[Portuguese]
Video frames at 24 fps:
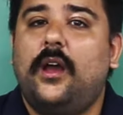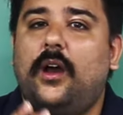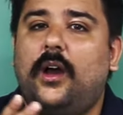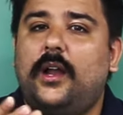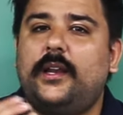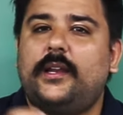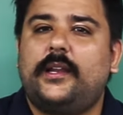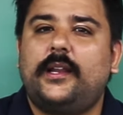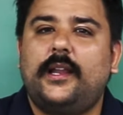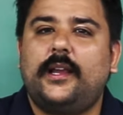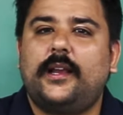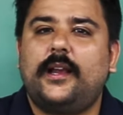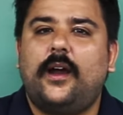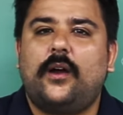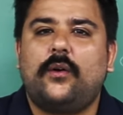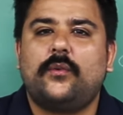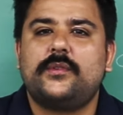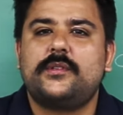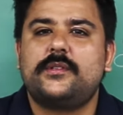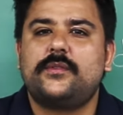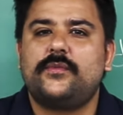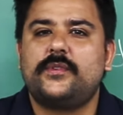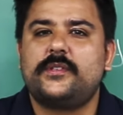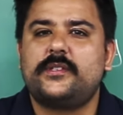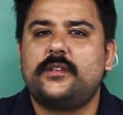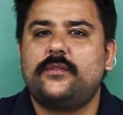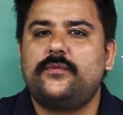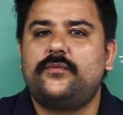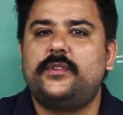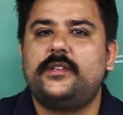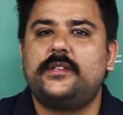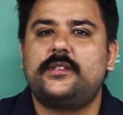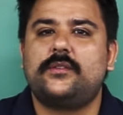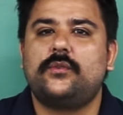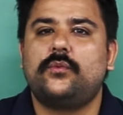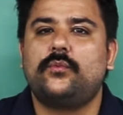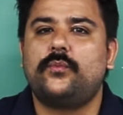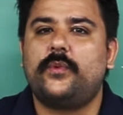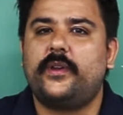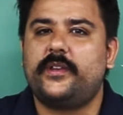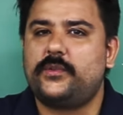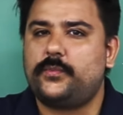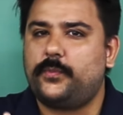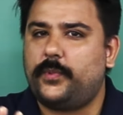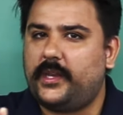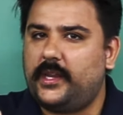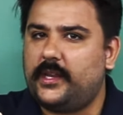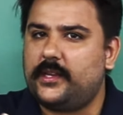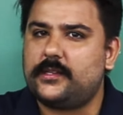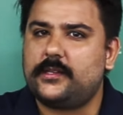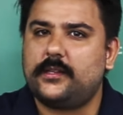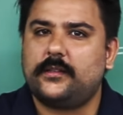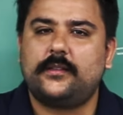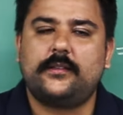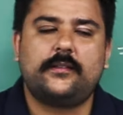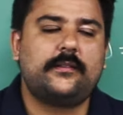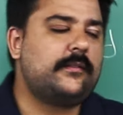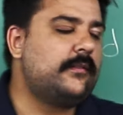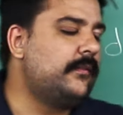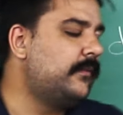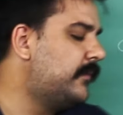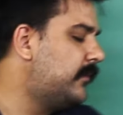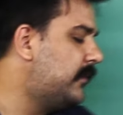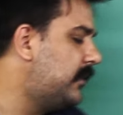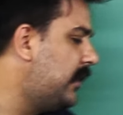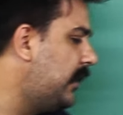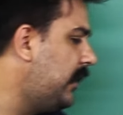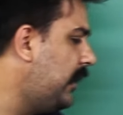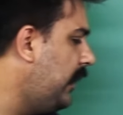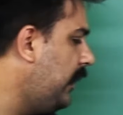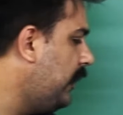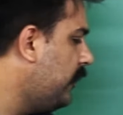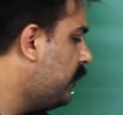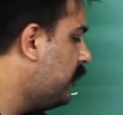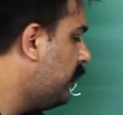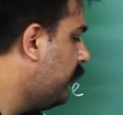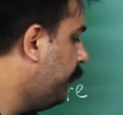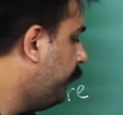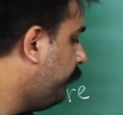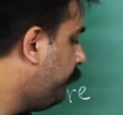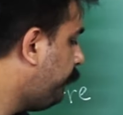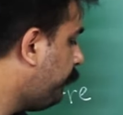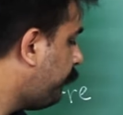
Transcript: Olha que legal, se você visse uma experiência seguinte,